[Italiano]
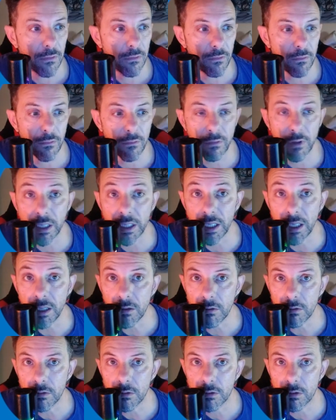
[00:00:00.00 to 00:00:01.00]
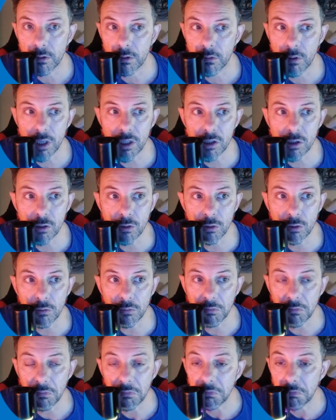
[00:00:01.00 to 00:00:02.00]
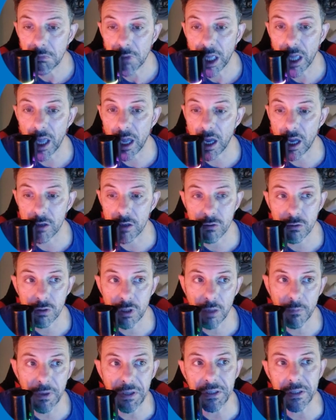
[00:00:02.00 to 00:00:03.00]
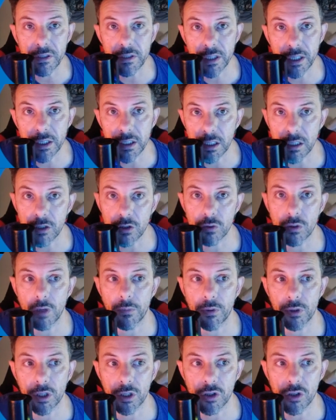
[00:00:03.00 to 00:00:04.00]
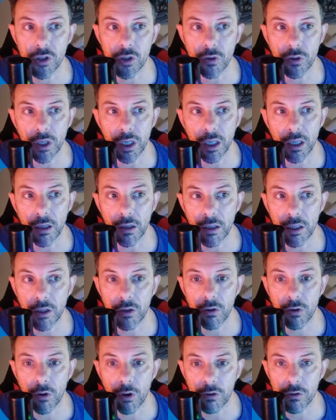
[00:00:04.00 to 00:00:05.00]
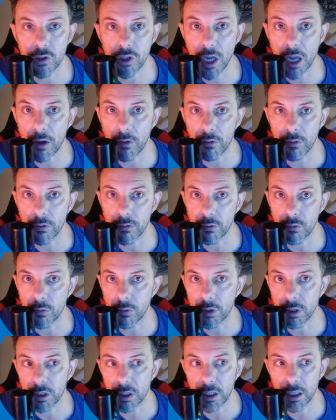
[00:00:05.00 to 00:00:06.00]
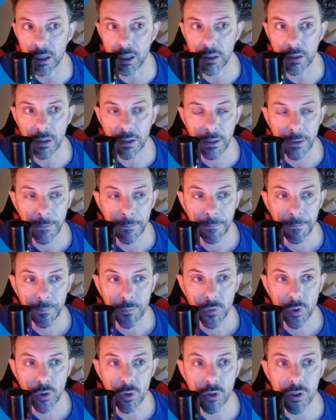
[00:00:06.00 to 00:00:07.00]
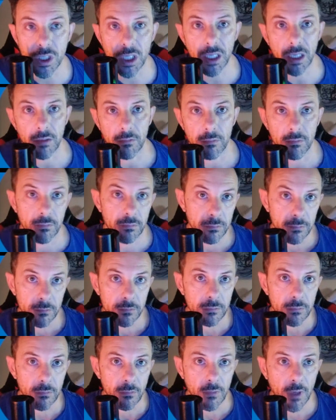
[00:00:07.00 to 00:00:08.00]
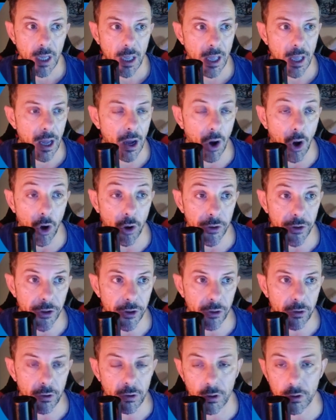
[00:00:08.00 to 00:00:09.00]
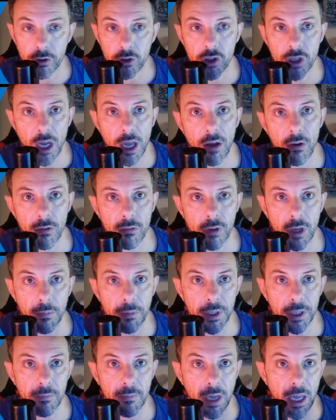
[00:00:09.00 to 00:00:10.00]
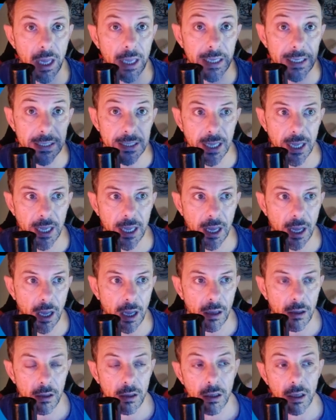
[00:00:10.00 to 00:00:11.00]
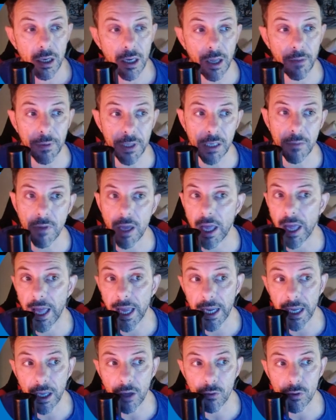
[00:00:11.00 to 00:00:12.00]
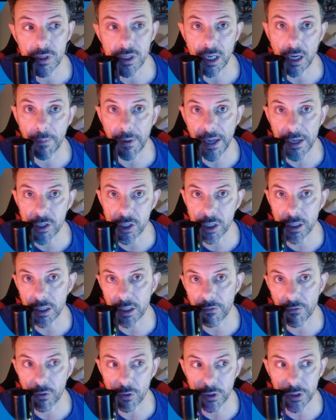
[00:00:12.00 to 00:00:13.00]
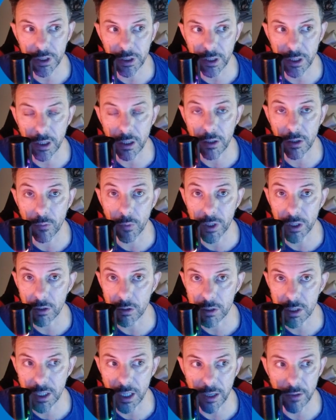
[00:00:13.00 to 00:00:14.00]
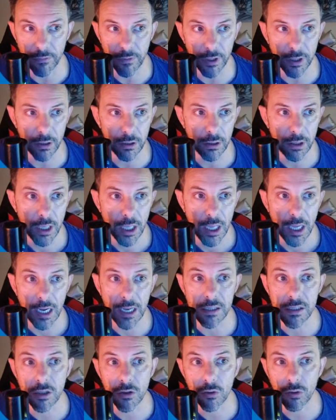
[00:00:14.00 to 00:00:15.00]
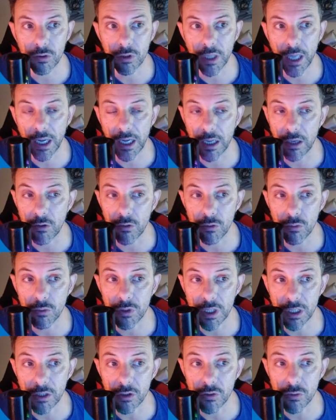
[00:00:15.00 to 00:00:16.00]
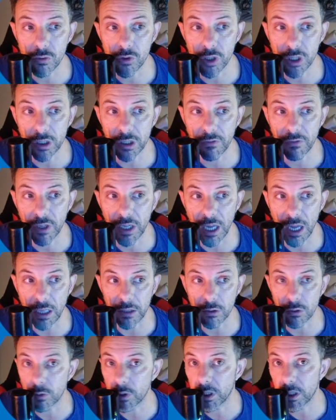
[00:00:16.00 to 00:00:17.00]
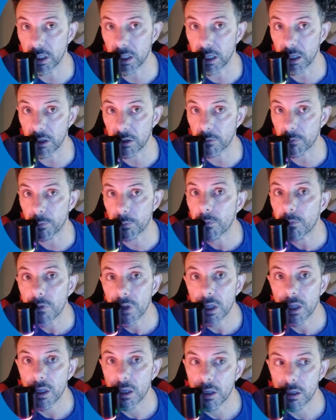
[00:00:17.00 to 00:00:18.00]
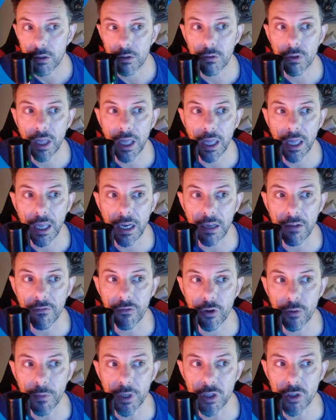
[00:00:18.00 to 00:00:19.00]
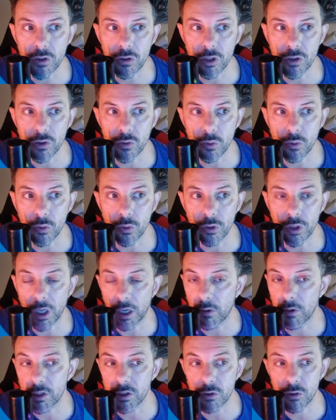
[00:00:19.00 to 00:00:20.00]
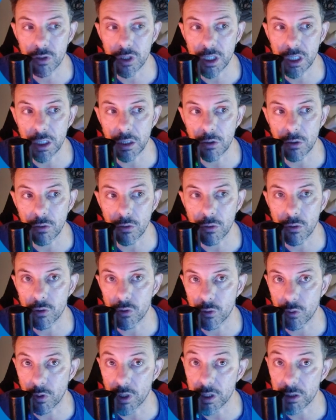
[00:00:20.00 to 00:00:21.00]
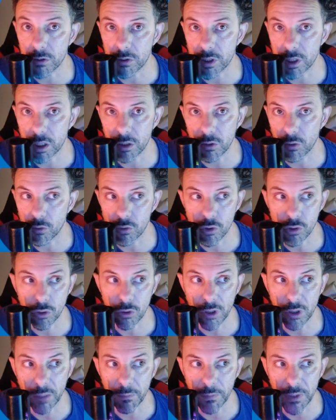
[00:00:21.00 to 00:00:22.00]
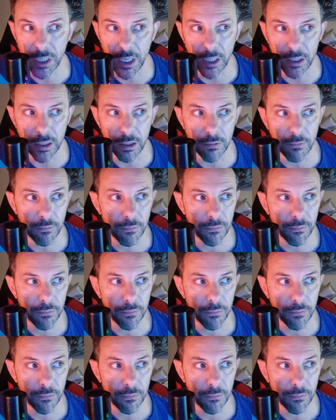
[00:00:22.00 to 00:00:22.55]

vedi? Questo è assolutamente senza nessuna protezione. Io ho già un, un così a occhio, ho già una prima idea. La prima è che usa la pagina di default del Windows Server. La seconda è che non usa nessun certificato, quindi le non è, le informazioni su, da questo sito o su questo sito non sono criptate.